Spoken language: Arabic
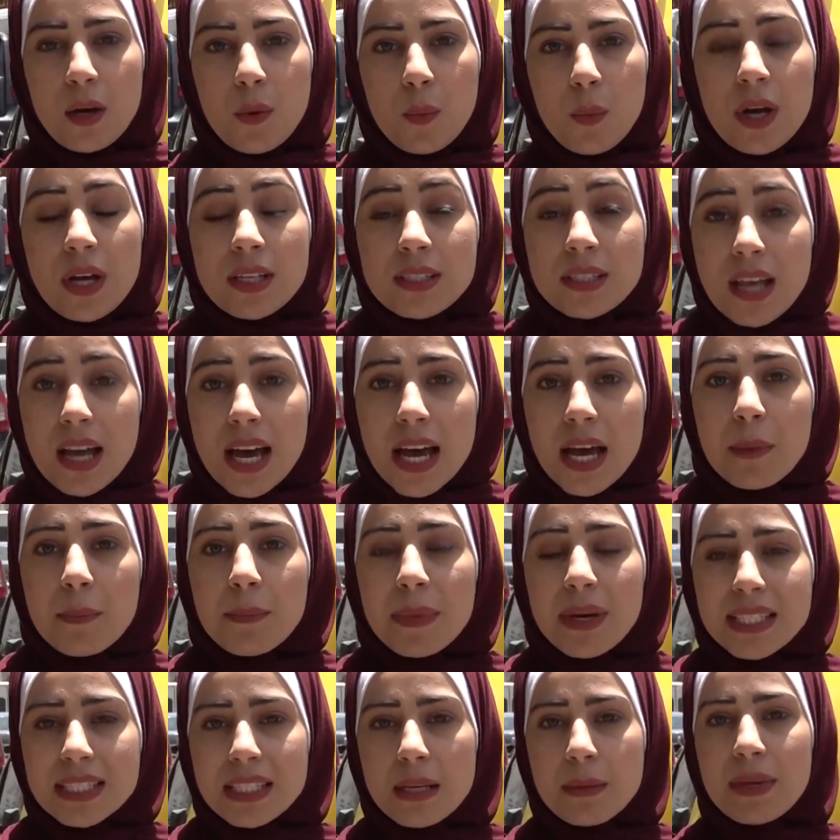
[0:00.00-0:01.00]
وصاحب
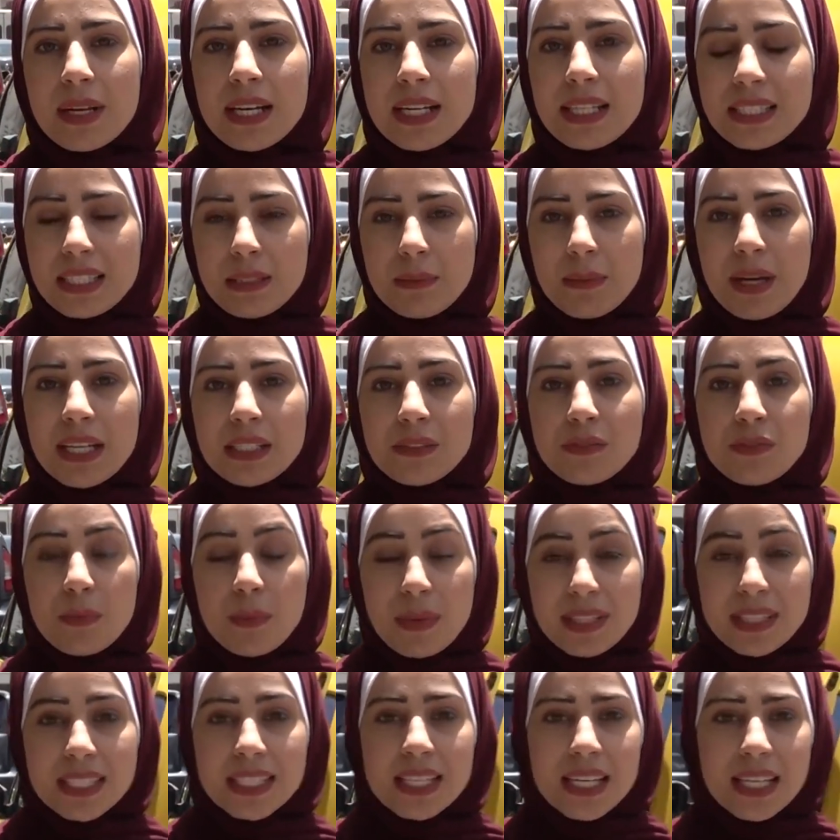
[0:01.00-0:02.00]
مكتب الاعتماد في
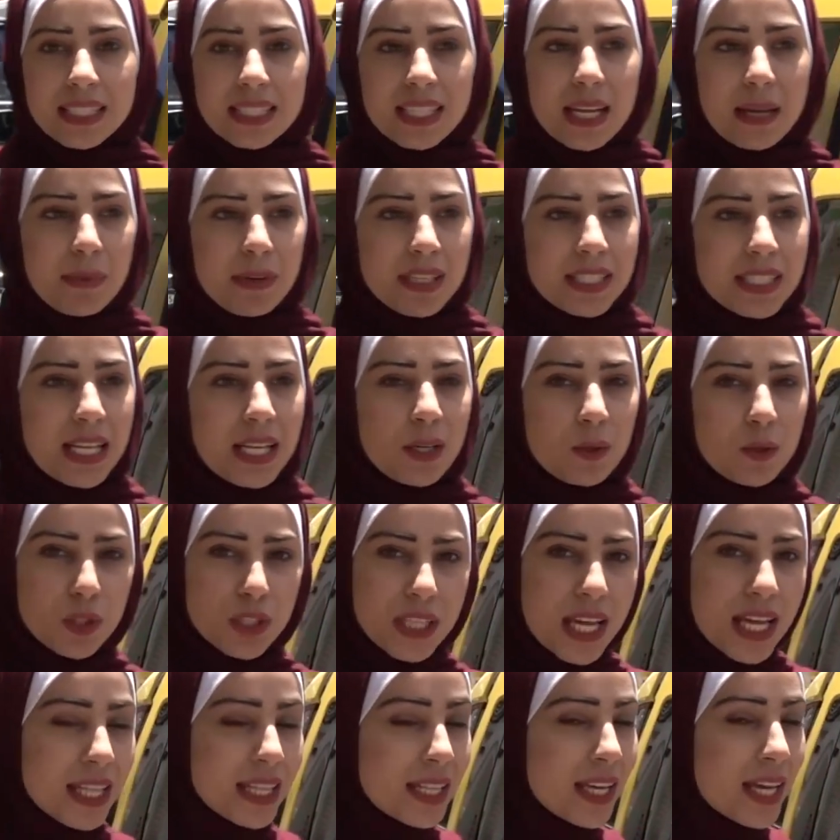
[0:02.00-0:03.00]
مدينة نابلس
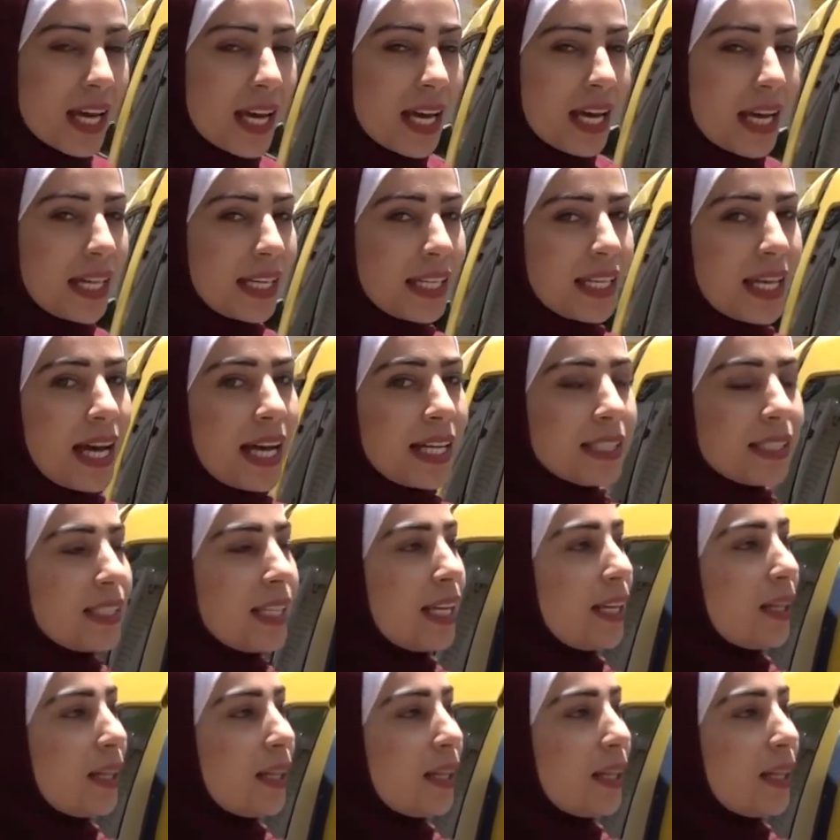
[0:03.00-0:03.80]
الأستاذ إياد